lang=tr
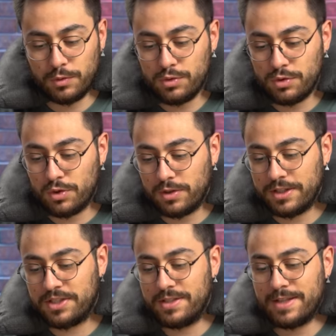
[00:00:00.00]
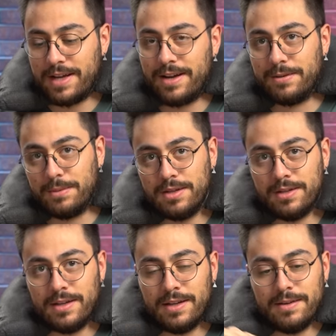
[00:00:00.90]
Uzun yolda işinize yarar mı?
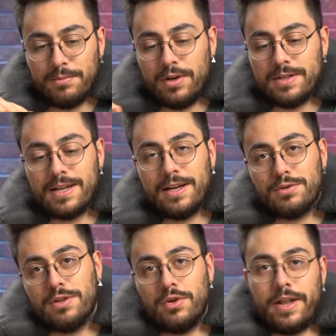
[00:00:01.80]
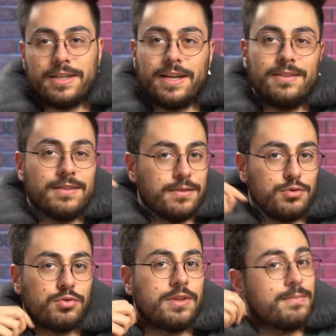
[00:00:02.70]
Böyle sağa sola dönerken
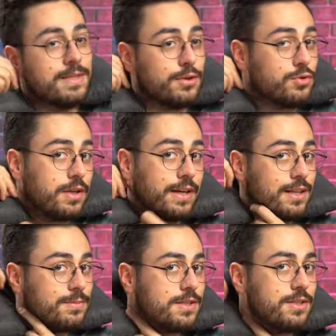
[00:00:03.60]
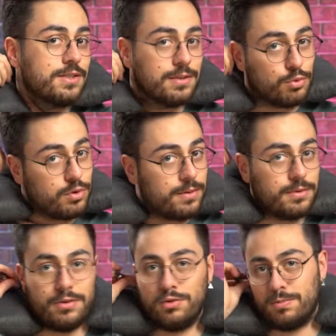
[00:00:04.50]
şuradan mesela şöyle geldim sıkıştırdım
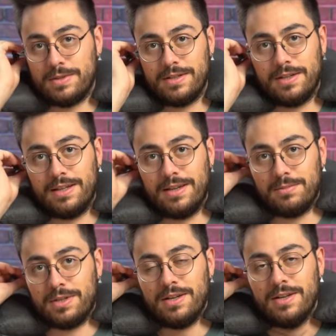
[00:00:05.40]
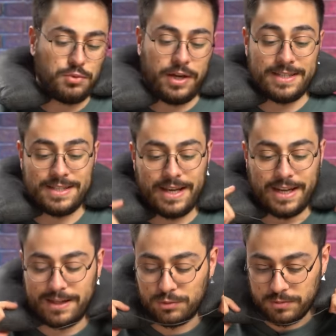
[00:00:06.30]
kulağımdan düşmesin diye diyelim ki. Bu esner
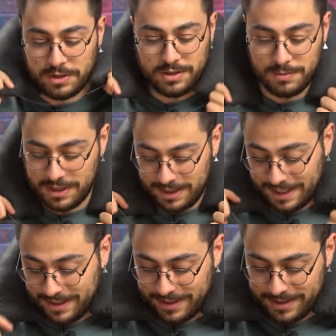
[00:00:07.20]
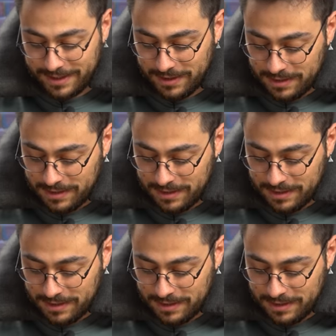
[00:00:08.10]
yani bunun başına bir şey gelir kesin.